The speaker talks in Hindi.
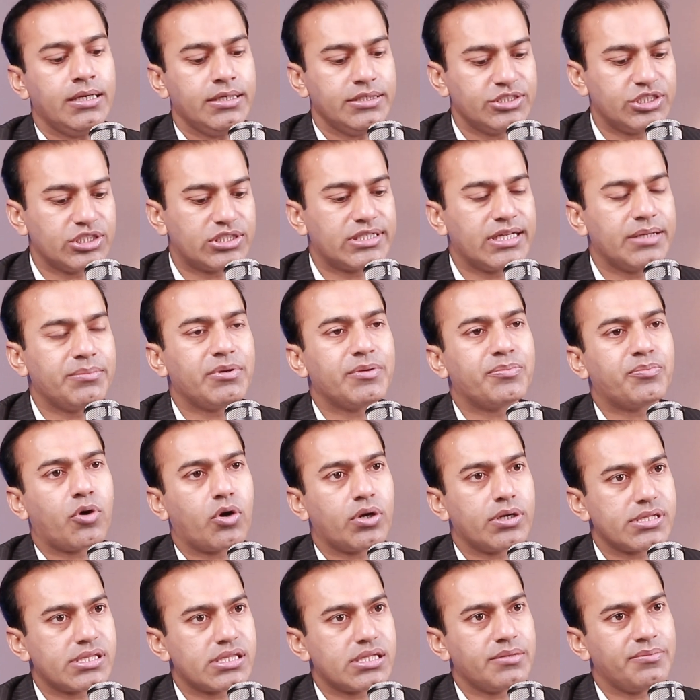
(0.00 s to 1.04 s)
जितने भी
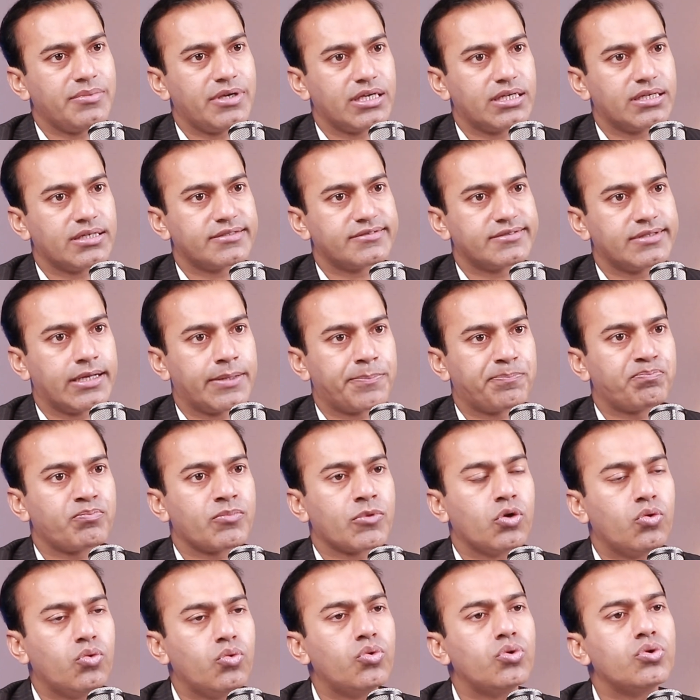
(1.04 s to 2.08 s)
पॉलिसी मेकर्स हैं हम्म,
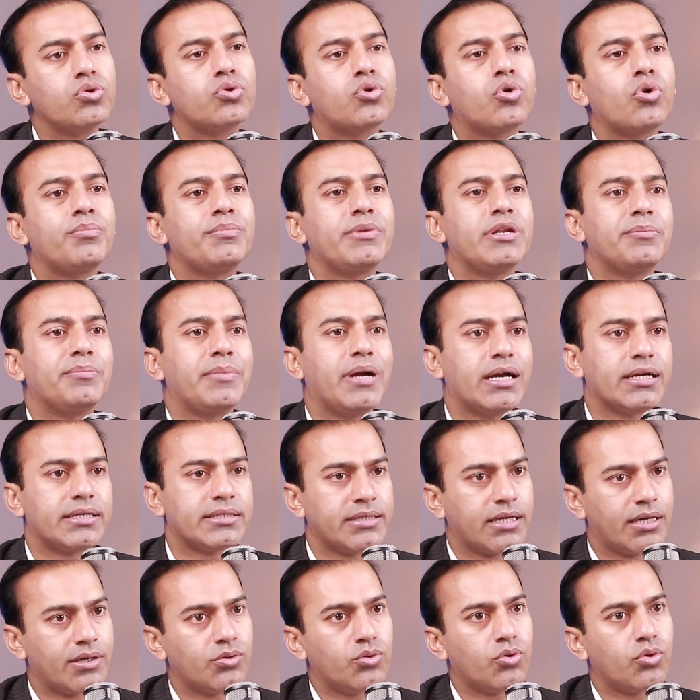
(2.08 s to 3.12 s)
हम्म। उनको मिल
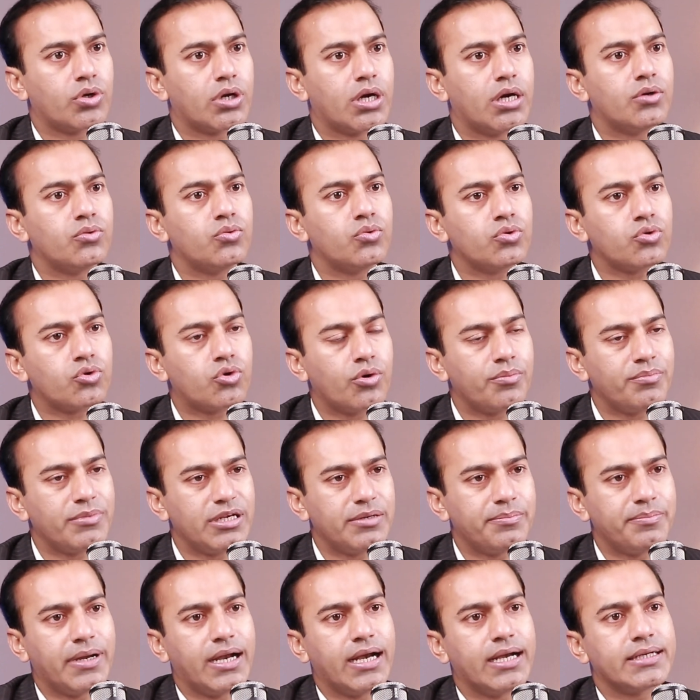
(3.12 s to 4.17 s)
बैठना होगा उनको हम्म। मिल
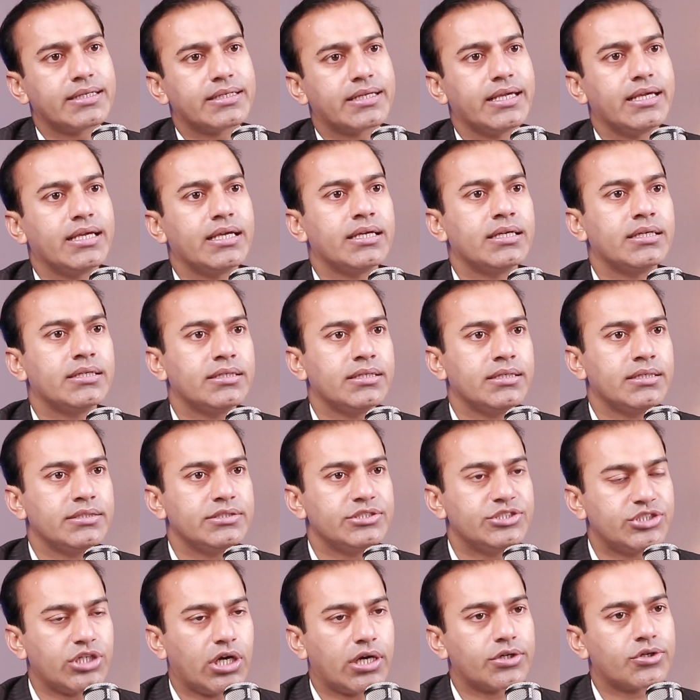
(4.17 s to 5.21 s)
बैठ के
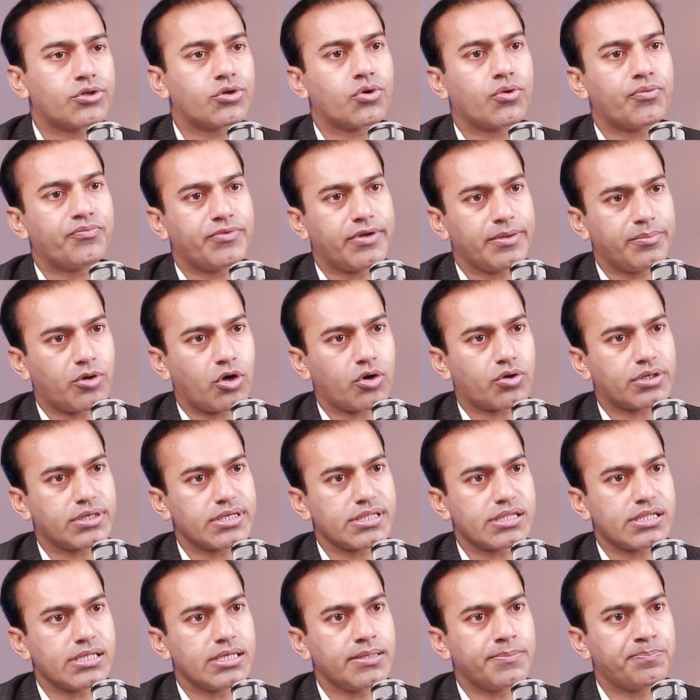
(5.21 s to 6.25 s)
चार्टर ऑफ
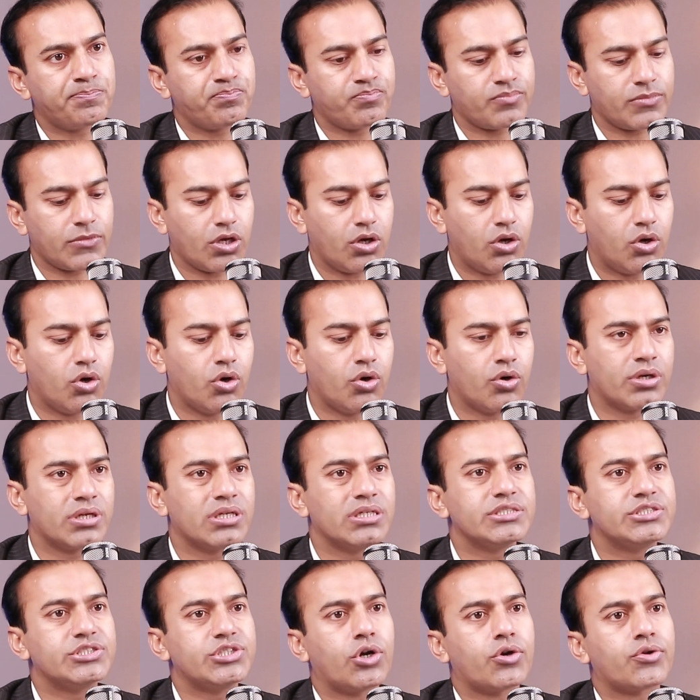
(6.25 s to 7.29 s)
डेमोक्रेसी और
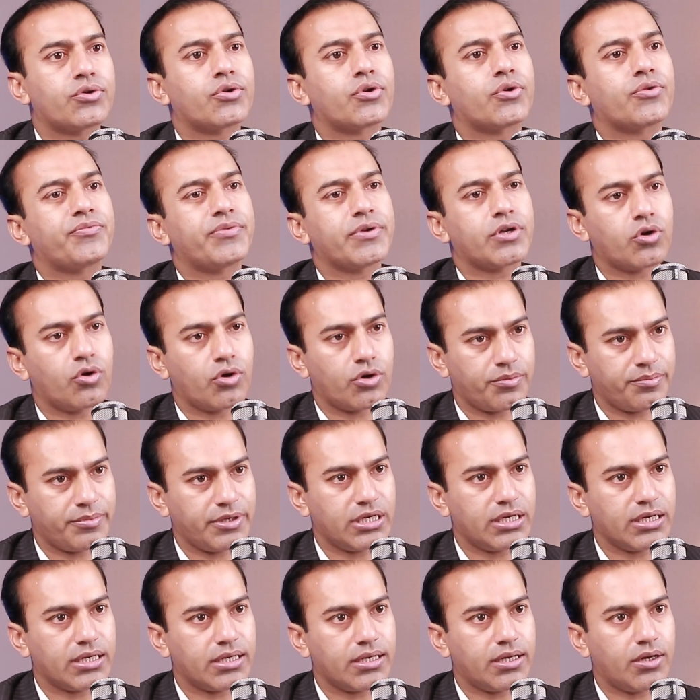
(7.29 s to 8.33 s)
चार्टर ऑफ इकोनॉमी
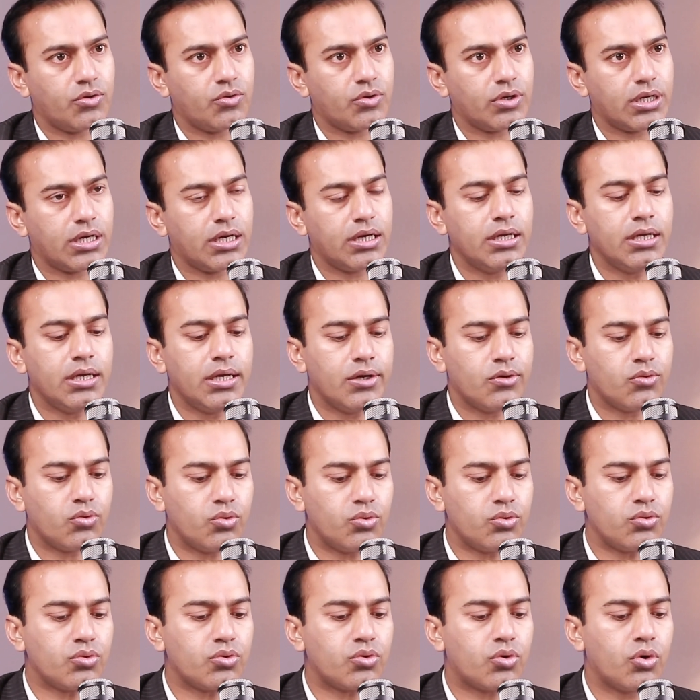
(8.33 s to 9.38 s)
करना होगा
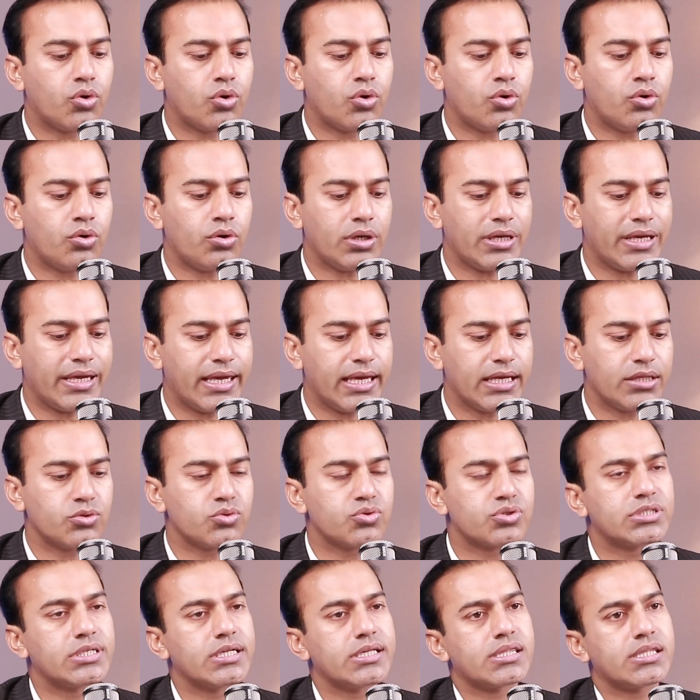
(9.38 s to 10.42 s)
उनको एक
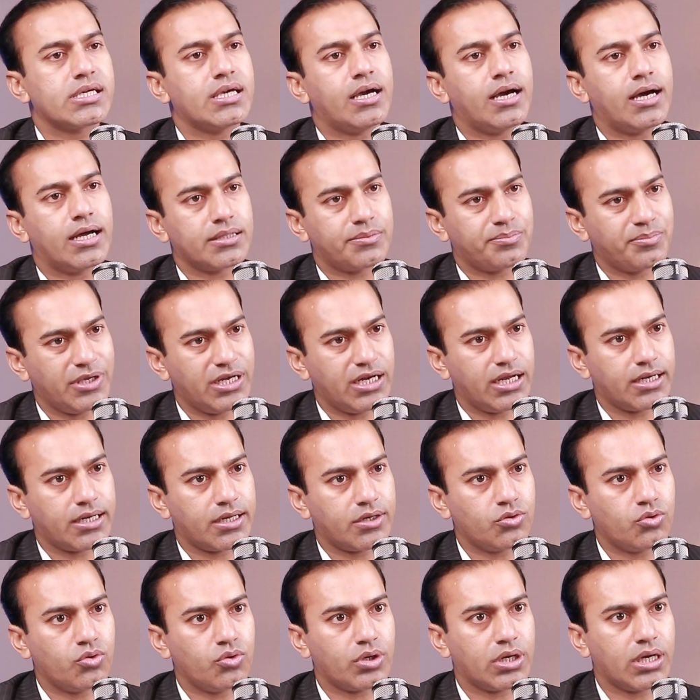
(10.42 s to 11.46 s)
दूसरे से हाथ मिलाना
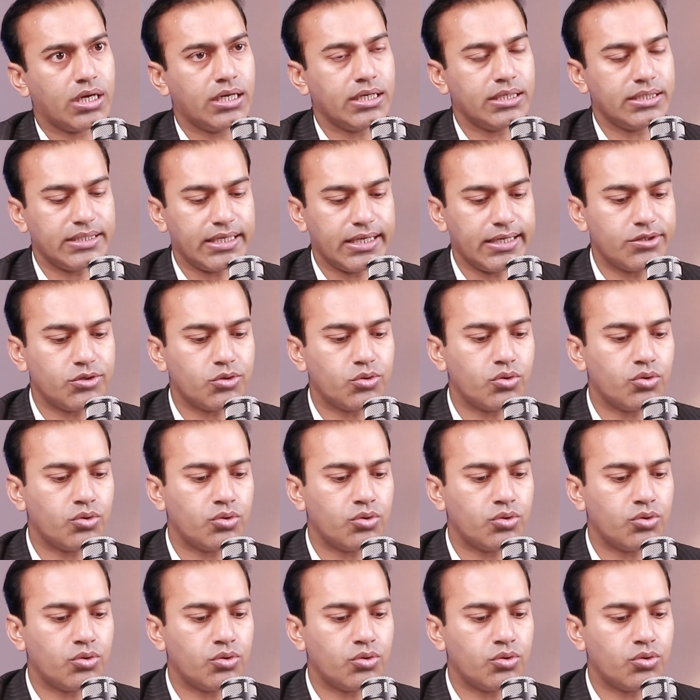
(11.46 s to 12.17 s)
होगा ये जो